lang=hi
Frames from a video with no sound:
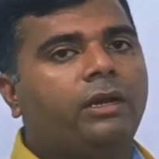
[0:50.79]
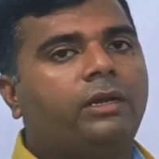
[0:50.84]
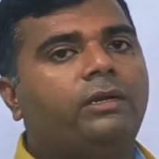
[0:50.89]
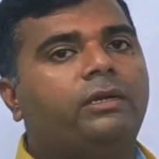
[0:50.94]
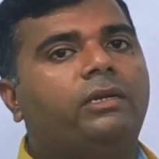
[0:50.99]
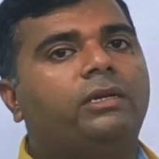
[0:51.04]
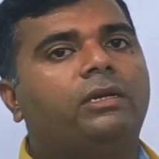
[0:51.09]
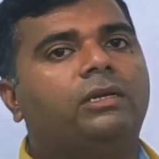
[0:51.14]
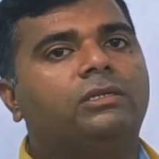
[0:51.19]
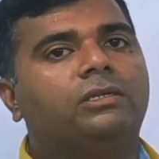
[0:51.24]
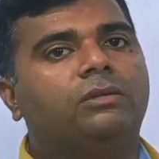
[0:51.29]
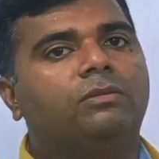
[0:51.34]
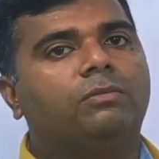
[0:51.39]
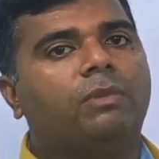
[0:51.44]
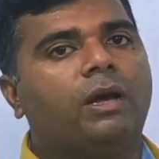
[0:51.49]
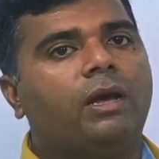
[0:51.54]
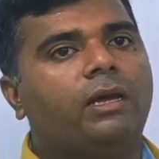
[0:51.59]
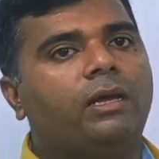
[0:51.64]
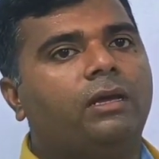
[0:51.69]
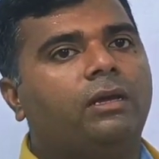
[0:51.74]

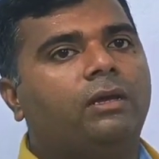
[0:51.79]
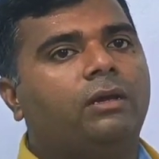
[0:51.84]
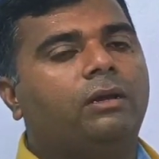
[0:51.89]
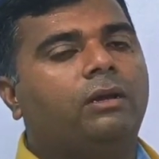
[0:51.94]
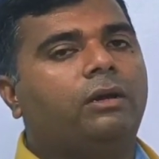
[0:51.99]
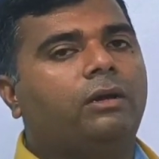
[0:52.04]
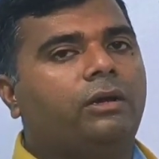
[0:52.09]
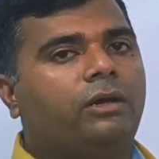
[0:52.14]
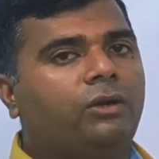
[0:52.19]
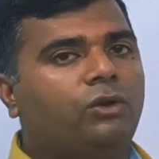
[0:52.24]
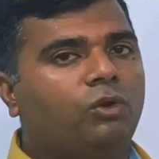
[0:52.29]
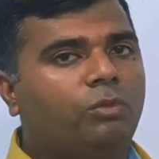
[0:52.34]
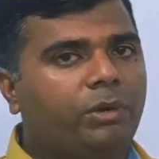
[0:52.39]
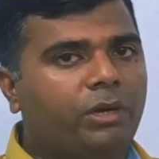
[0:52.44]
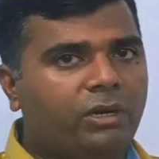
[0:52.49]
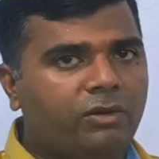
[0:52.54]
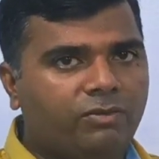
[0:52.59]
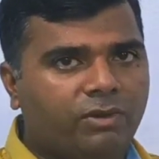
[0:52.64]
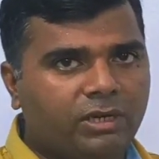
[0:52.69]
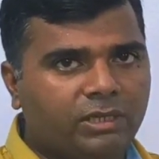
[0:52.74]
इंटीग्रेशन बाय
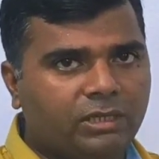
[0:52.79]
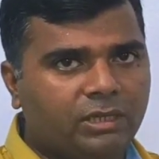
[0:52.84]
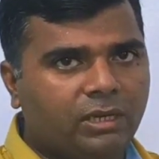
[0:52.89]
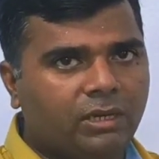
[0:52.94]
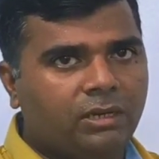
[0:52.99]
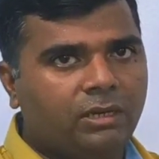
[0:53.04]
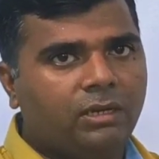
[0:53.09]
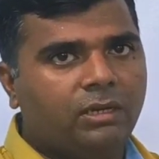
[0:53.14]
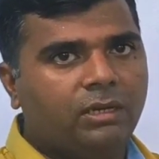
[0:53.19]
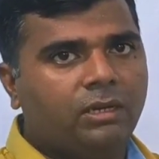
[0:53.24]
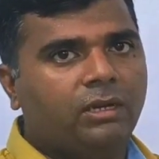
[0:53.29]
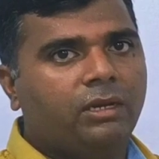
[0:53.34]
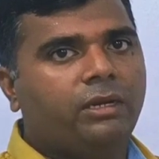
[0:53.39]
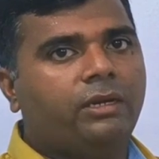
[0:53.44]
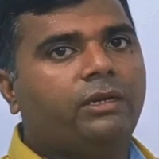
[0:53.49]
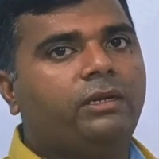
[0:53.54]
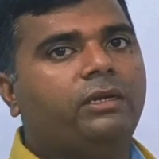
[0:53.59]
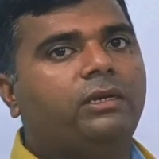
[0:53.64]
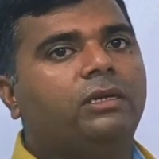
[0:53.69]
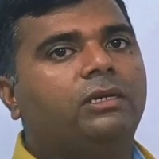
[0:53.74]
ट्रिग्नोमेट्री फंक्शन
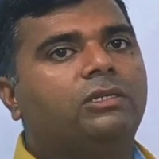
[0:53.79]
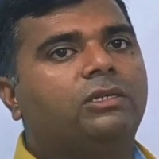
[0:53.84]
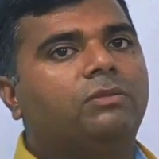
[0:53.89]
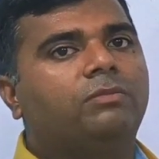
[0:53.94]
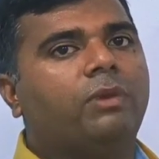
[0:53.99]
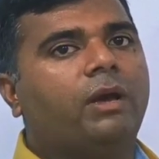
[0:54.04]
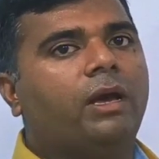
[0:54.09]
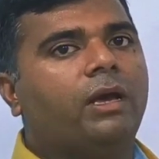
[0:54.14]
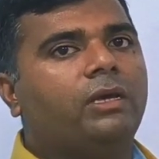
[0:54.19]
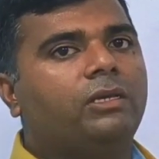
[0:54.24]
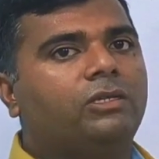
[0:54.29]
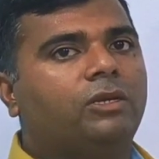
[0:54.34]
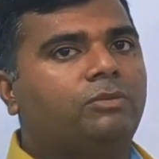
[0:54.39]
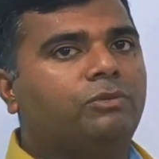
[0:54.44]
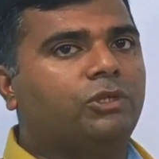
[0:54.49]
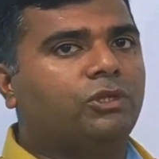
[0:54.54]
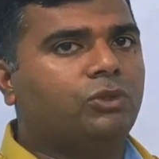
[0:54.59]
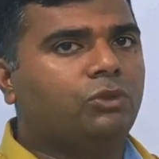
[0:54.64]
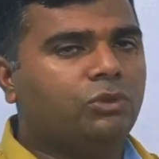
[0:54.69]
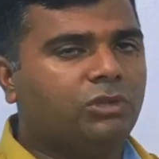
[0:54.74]
इंटीग्रेशन बाय
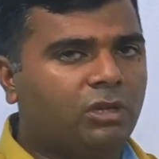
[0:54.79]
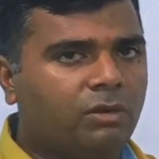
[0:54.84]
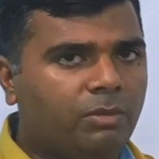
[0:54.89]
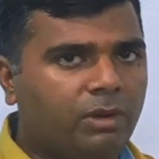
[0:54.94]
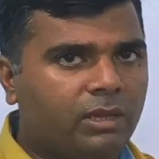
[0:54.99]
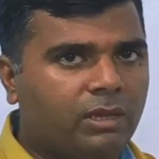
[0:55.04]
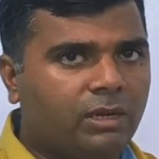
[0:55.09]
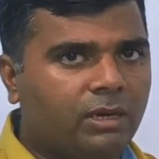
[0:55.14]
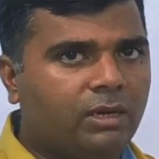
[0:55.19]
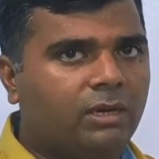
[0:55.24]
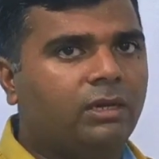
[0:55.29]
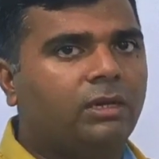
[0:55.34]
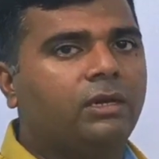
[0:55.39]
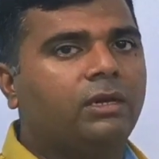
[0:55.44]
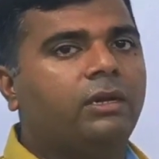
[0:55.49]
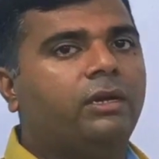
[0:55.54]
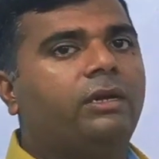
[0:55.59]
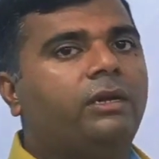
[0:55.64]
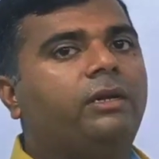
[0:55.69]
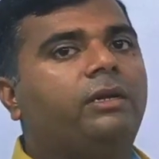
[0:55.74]
सब्सटीट्यूशन मेथड
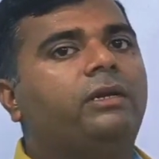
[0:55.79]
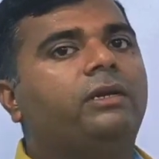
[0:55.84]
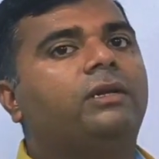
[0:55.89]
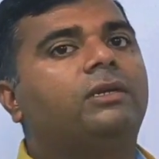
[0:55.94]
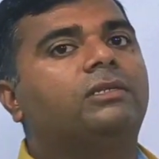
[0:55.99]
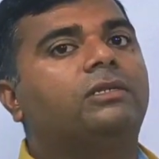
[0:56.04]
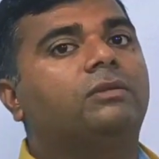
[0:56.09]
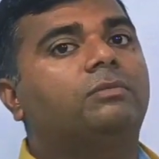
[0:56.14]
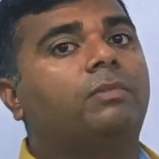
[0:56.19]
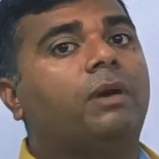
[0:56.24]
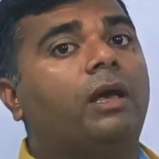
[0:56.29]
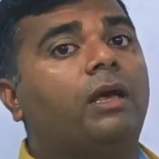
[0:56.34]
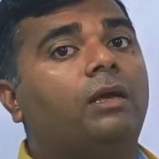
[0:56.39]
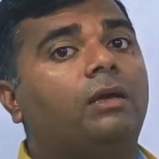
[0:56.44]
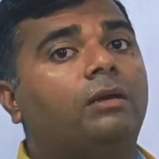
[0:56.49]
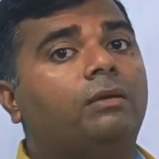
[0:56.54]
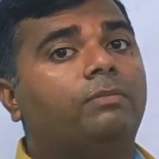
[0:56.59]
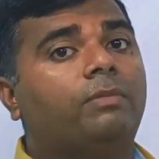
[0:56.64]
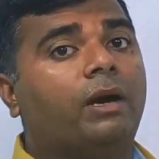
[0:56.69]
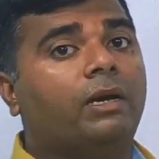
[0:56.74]
इंटीग्रेशन
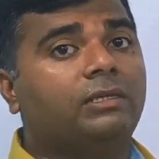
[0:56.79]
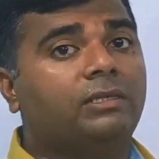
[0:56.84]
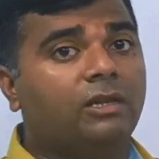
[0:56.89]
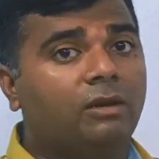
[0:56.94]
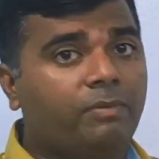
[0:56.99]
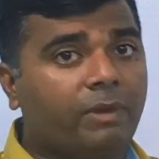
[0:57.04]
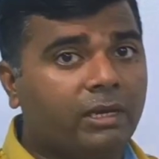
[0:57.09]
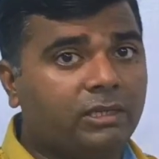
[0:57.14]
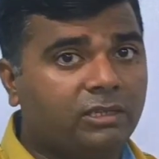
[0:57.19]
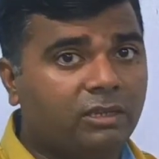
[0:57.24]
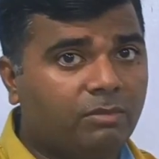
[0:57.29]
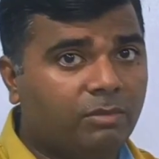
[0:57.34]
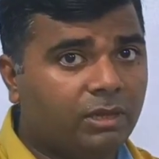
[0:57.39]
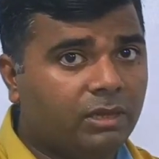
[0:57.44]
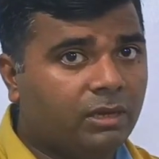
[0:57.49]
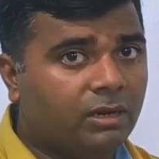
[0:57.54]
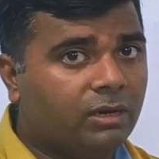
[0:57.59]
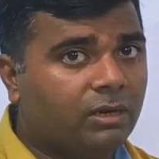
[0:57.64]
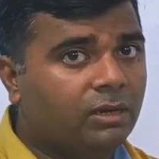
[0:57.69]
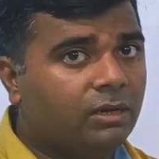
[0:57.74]
बाय पार्शियल फ्रैक्शन
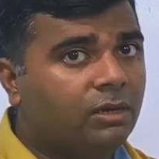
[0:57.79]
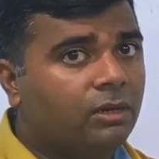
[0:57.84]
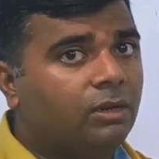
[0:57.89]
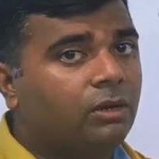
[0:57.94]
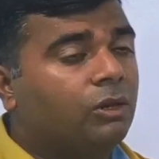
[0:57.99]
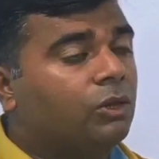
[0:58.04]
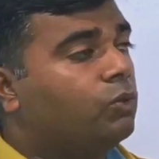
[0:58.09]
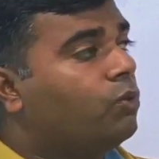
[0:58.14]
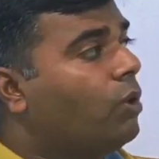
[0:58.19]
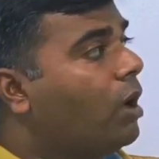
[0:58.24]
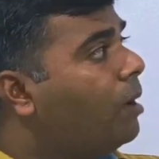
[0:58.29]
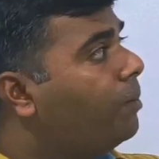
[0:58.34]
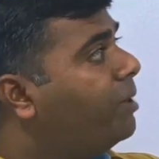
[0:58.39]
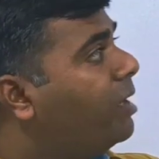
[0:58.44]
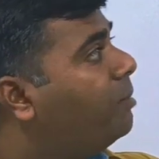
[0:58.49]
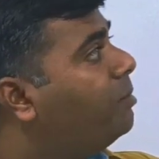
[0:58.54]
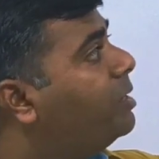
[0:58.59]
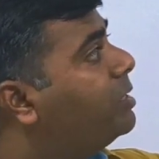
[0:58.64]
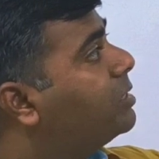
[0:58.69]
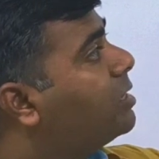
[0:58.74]
मेथड तो वहाँ
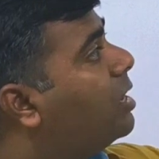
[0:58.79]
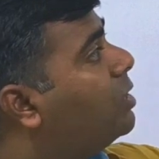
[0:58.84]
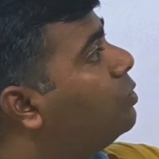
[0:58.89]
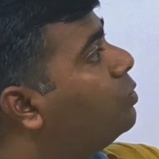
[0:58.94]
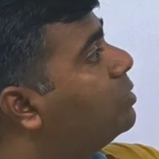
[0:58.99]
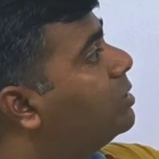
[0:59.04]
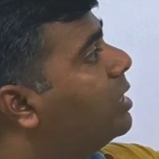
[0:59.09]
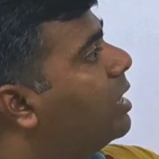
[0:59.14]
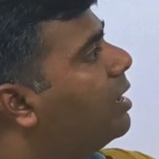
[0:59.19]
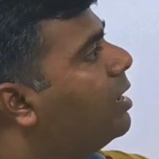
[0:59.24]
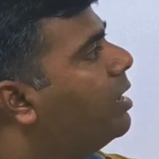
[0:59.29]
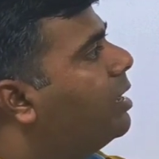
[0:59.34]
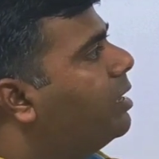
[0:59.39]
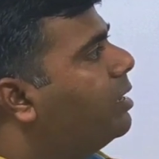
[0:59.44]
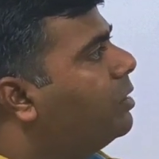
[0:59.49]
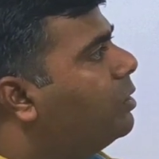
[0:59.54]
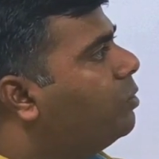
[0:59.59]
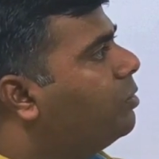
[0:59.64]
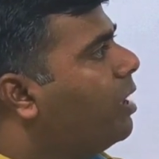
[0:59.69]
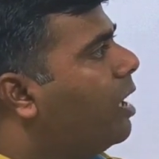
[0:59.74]
पे हमें इसका यूज़ करना
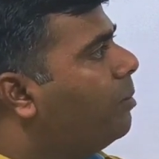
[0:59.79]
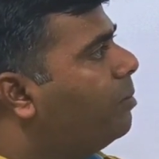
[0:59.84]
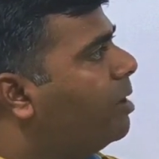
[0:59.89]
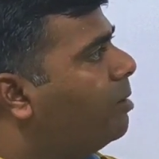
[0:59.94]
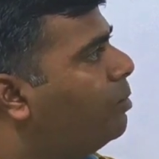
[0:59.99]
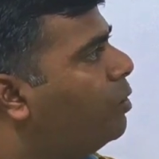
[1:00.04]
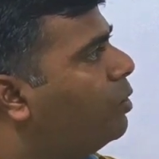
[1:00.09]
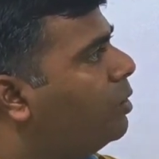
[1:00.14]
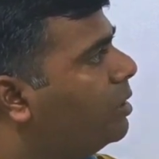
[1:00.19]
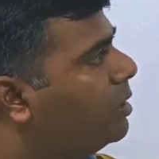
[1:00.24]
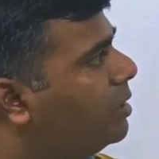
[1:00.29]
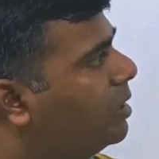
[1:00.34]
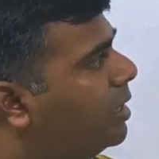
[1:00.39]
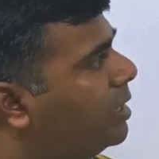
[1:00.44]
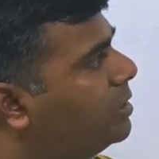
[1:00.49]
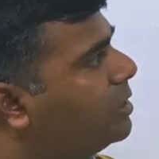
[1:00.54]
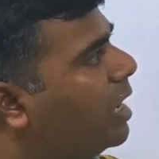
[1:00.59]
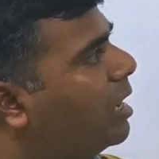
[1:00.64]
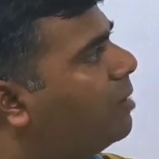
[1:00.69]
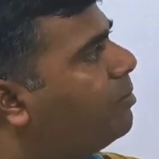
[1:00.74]
है तो यहाँ पे हम लोग
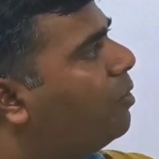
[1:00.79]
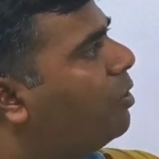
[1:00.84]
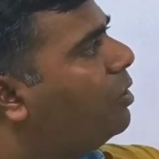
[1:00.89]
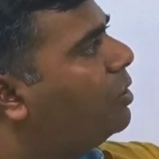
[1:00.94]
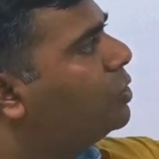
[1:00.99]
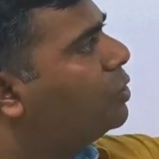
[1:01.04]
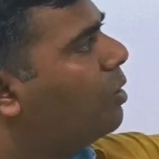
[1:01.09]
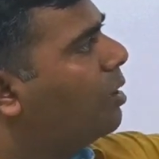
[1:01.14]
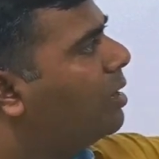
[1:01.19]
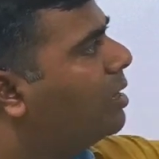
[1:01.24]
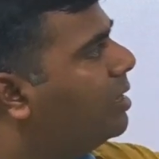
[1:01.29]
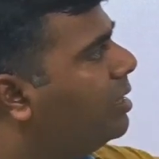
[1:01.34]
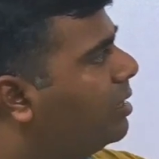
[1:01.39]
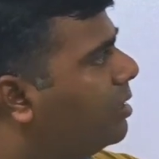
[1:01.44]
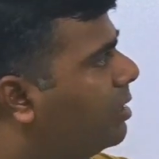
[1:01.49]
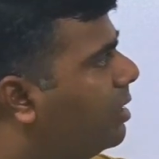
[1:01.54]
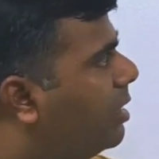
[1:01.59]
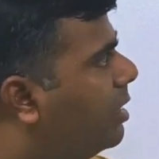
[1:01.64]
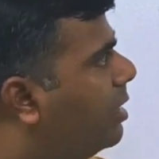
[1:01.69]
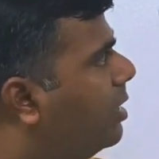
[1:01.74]
इतने ही चार प्रॉब्लम सॉल्व
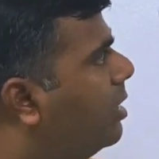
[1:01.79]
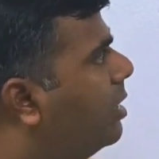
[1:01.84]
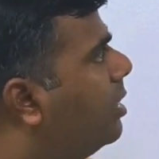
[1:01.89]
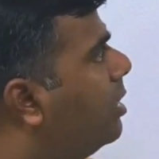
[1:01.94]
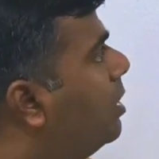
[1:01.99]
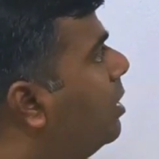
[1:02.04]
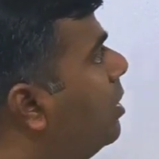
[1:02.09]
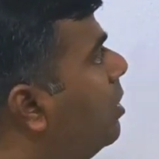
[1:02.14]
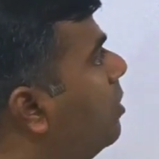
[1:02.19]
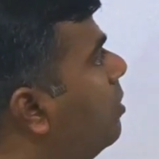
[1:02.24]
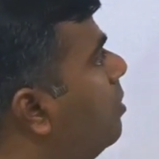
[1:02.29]
किए करेंगे